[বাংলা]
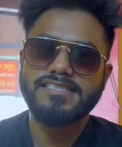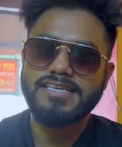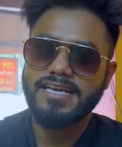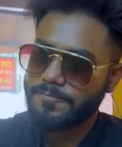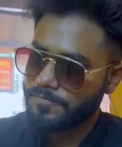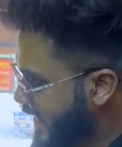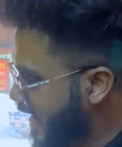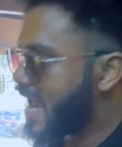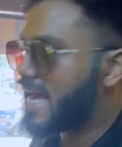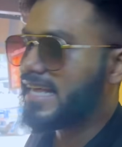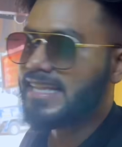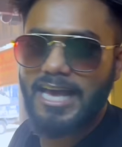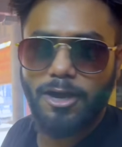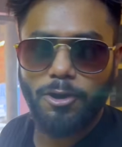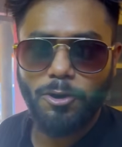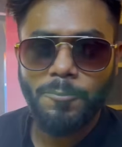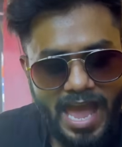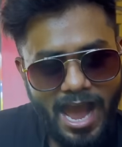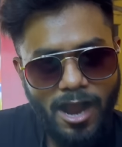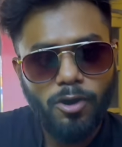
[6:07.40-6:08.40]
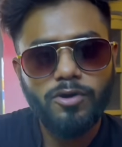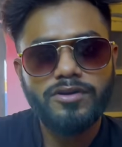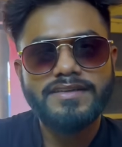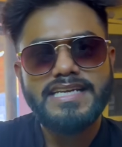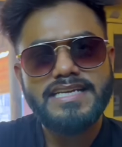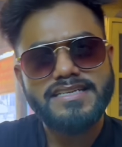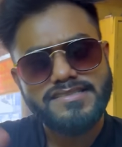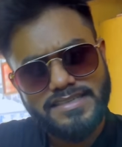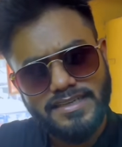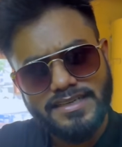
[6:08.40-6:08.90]
এসে খেয়ে দেখো এখন
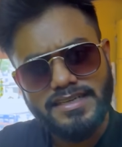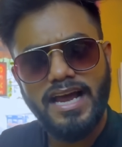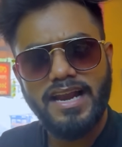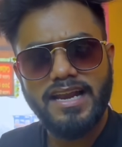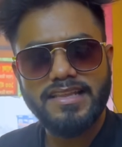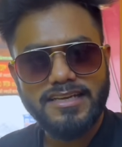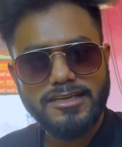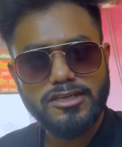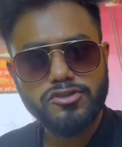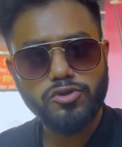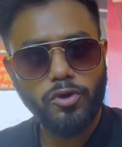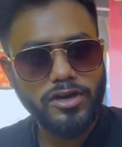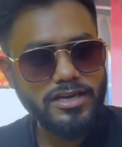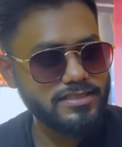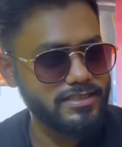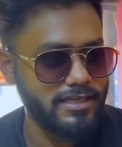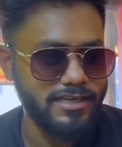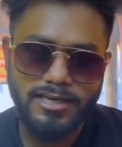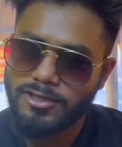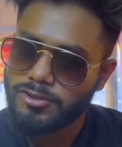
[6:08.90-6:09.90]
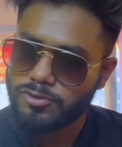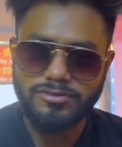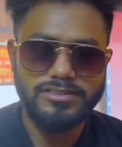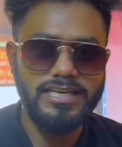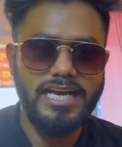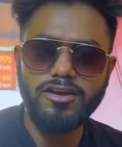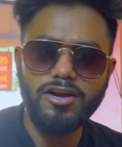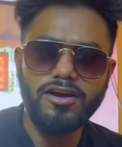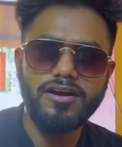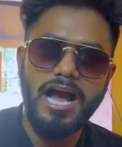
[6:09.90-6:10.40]
টেস্টটা কি আলাদা কিছু হয়েছে তো
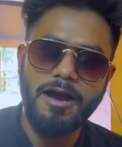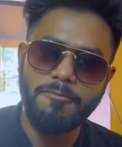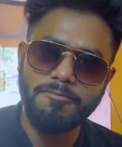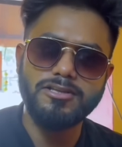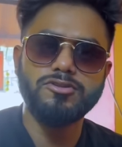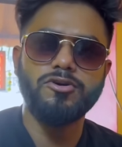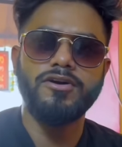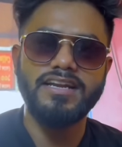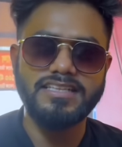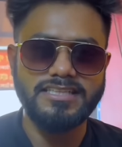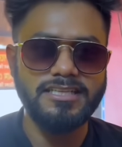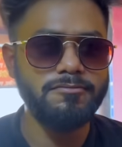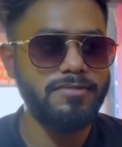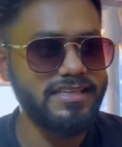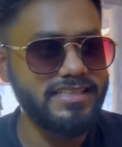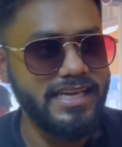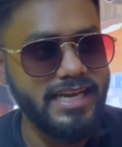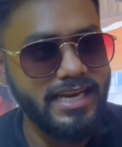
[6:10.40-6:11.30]
যাই হোক আমরা তো অনেকদিন বাদে